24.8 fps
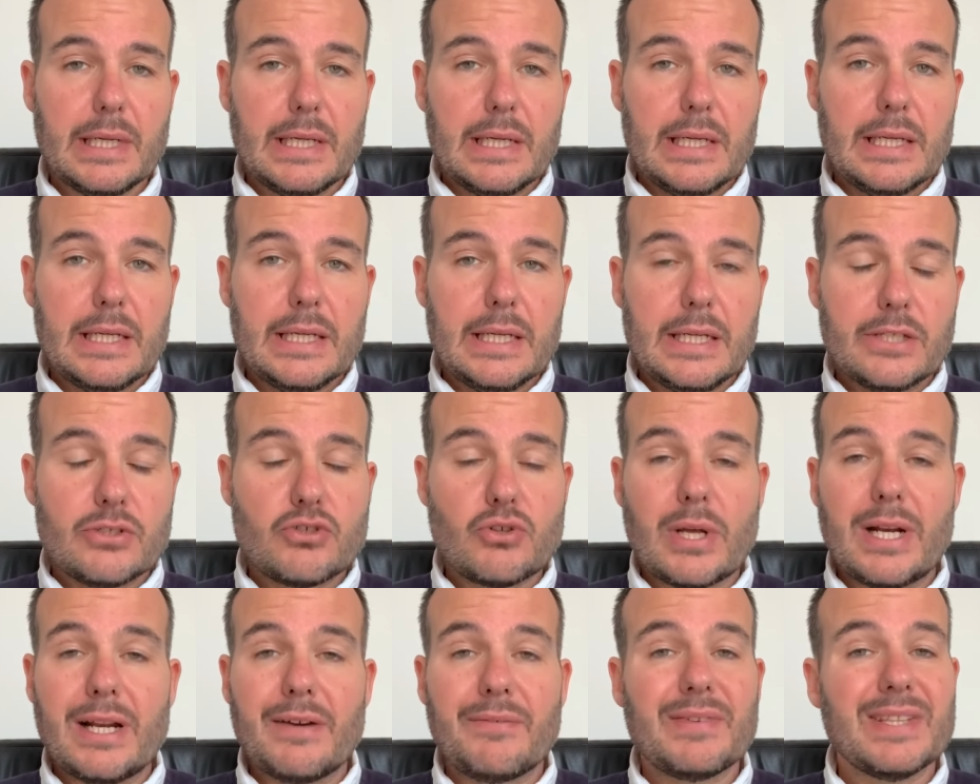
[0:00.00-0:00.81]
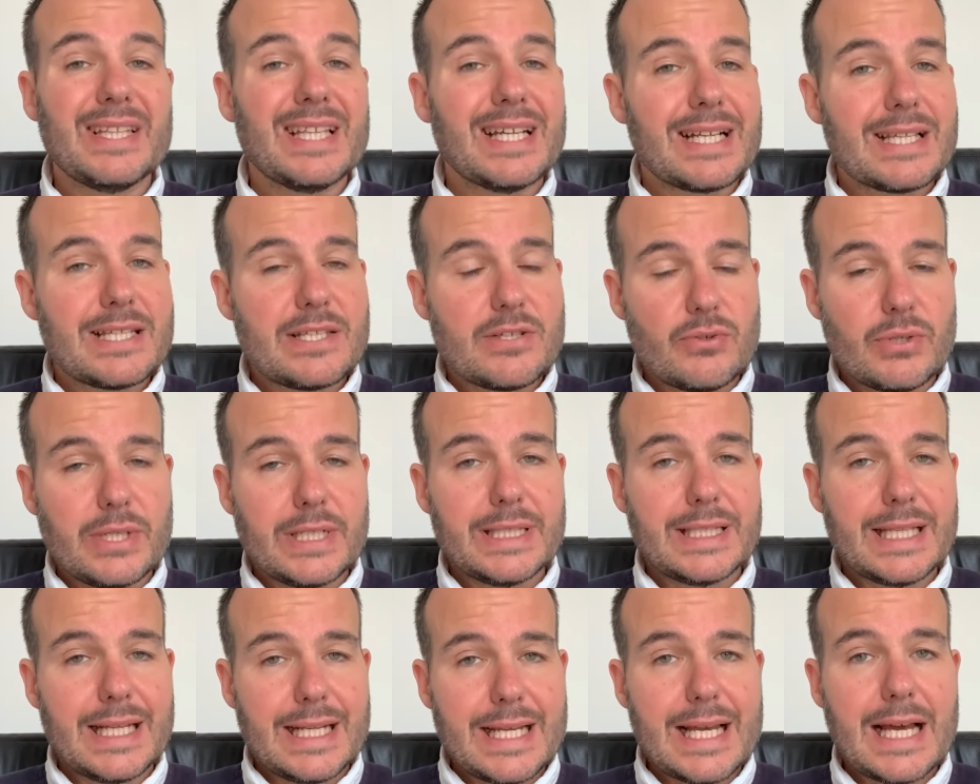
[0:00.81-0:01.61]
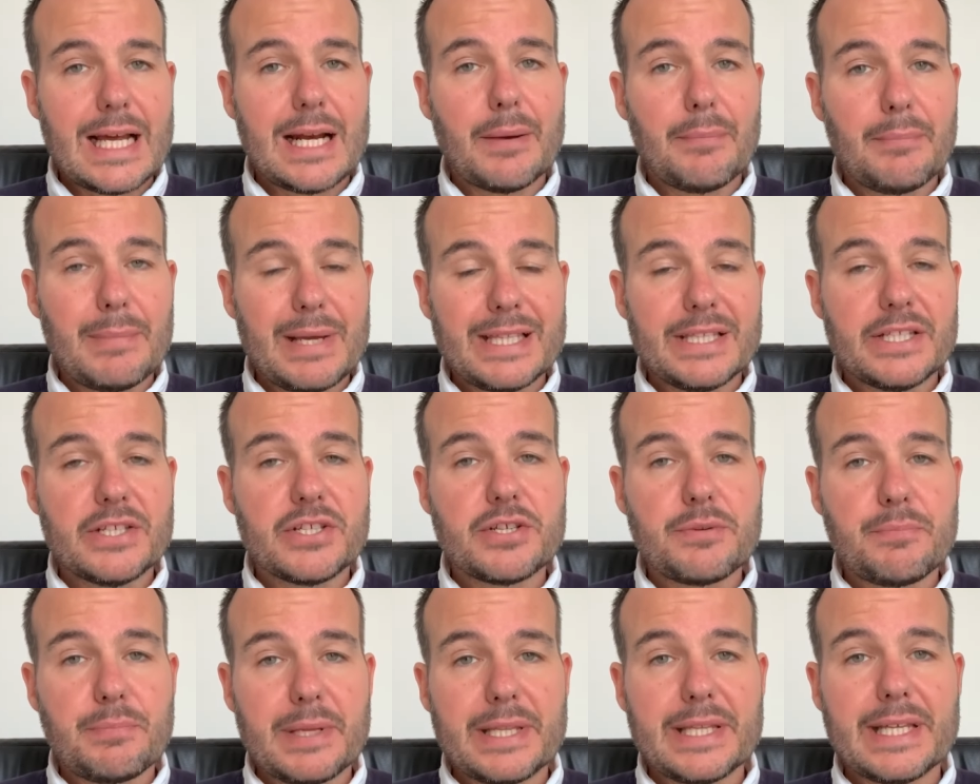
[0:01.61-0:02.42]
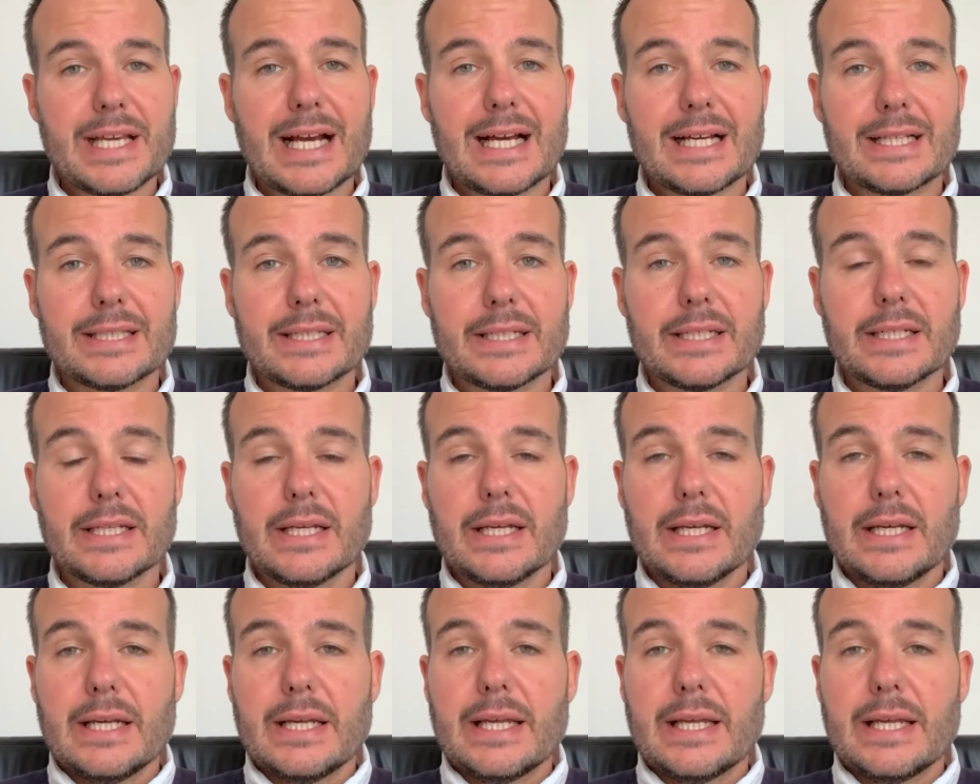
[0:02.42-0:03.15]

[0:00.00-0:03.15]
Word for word: eh, cioè la Federazione Italiana Medici Pediatri,